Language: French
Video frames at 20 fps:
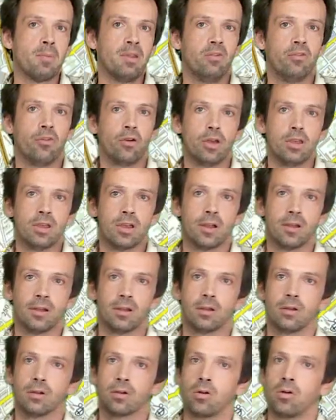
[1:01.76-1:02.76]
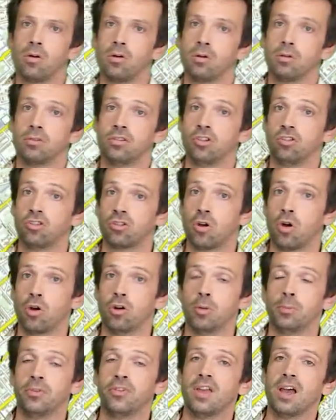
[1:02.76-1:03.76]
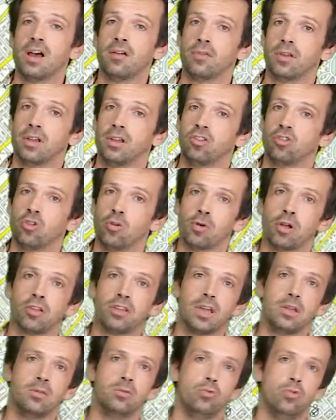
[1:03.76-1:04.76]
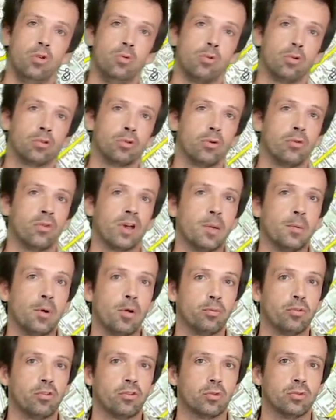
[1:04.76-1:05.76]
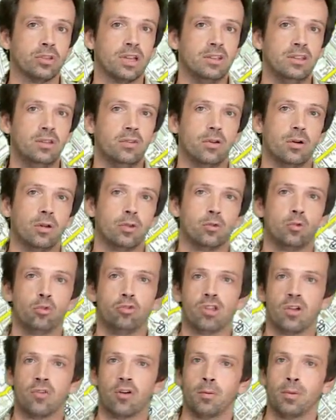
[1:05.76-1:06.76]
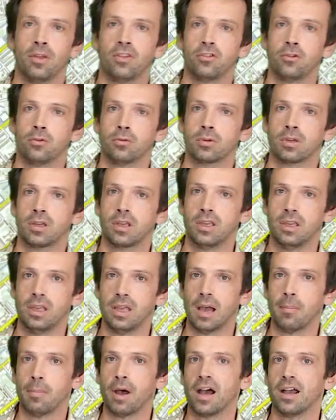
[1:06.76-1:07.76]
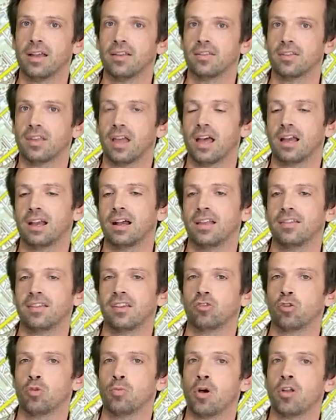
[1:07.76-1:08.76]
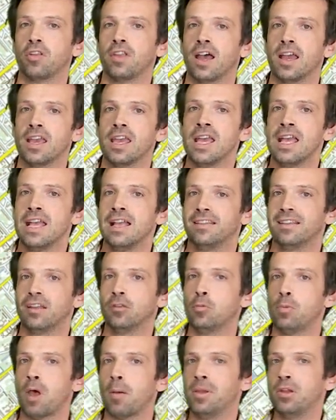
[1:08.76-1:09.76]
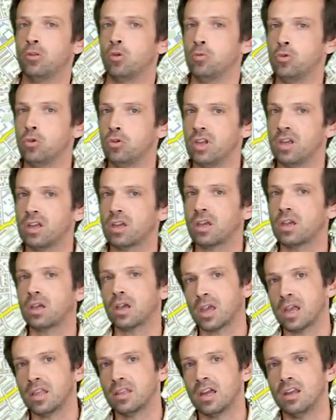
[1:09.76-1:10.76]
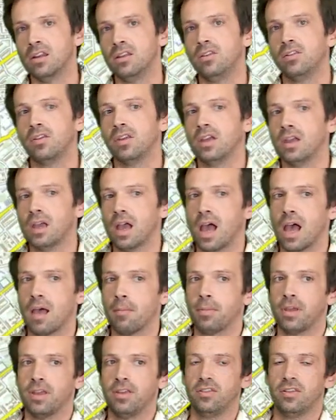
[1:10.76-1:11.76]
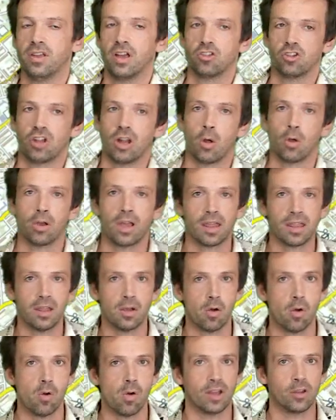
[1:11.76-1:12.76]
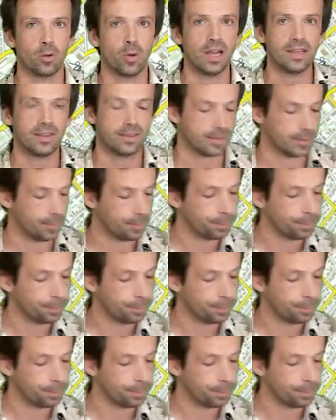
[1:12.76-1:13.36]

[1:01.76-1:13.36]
millefeuille hein, quand, quand, on l'observe. Et Géoportail nous le montre vraiment puisqu'on a différentes couches d'informations qui apparaissent grâce à Géoportail. Ça nous permet de mieux décrire et analyser un paysage. Alors regardez en haut à droite,